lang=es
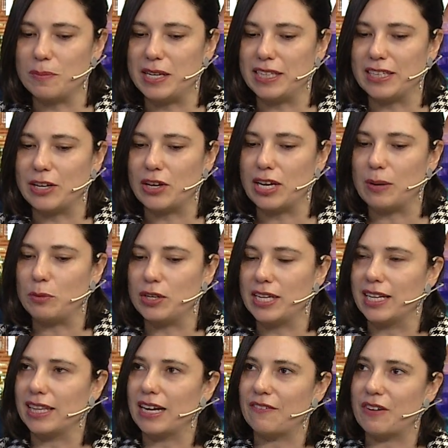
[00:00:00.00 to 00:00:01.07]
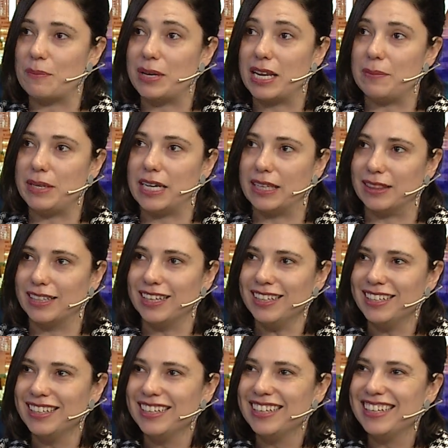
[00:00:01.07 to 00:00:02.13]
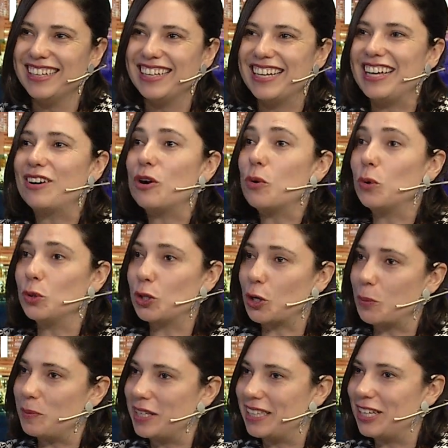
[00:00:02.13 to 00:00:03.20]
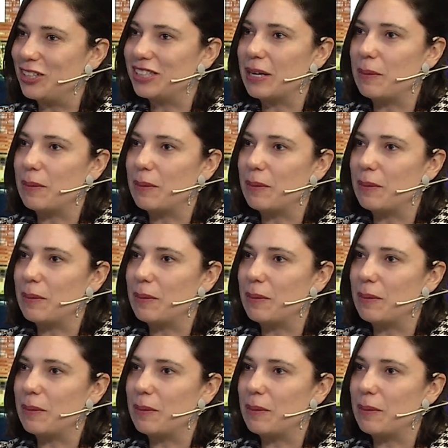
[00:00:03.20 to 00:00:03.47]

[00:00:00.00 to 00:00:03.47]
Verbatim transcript: Ministerio de la Mujer de la familia Miranda, en conjunto con el Ministerio de